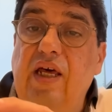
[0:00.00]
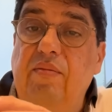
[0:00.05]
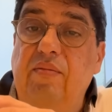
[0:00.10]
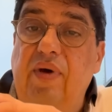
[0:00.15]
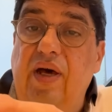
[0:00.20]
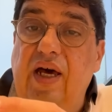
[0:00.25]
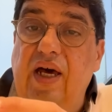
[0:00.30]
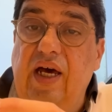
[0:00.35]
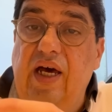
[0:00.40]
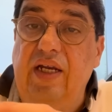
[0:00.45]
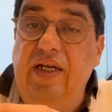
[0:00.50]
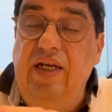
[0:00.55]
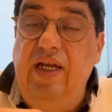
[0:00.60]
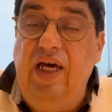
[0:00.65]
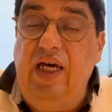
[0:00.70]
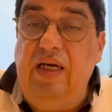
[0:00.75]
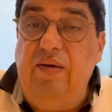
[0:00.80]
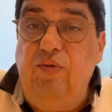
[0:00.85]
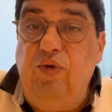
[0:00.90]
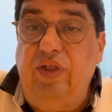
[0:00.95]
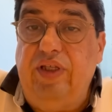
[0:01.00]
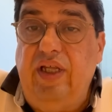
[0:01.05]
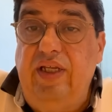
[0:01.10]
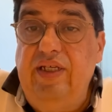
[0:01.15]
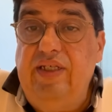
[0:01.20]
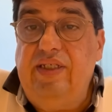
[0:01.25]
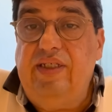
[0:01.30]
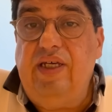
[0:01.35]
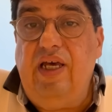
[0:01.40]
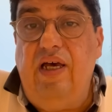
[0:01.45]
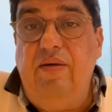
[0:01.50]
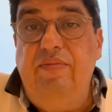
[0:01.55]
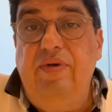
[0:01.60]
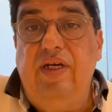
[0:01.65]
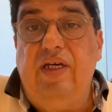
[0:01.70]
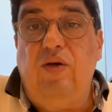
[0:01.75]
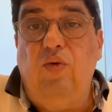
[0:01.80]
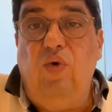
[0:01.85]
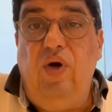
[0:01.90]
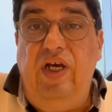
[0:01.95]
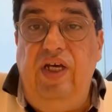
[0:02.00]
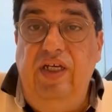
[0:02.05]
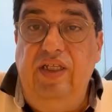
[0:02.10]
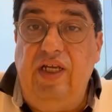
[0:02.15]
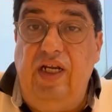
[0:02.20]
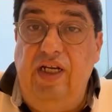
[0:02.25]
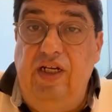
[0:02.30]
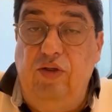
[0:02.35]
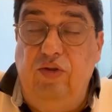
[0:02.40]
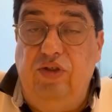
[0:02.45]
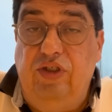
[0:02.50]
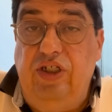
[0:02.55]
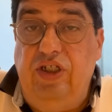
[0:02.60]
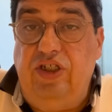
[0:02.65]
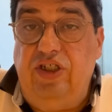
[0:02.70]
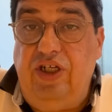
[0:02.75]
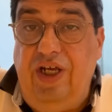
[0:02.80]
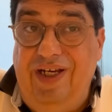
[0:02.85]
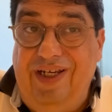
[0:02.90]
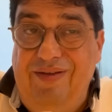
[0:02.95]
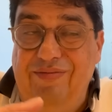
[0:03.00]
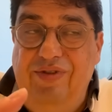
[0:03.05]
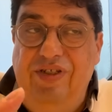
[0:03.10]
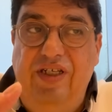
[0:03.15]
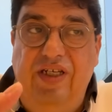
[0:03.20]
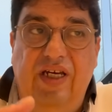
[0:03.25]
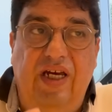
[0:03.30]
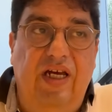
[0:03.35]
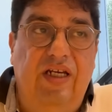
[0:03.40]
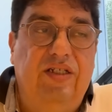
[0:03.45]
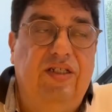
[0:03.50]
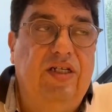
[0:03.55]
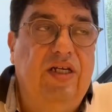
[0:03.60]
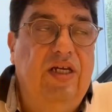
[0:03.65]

مع الناخب الوطني السابق وحيد ليلوزيتش حكم زياد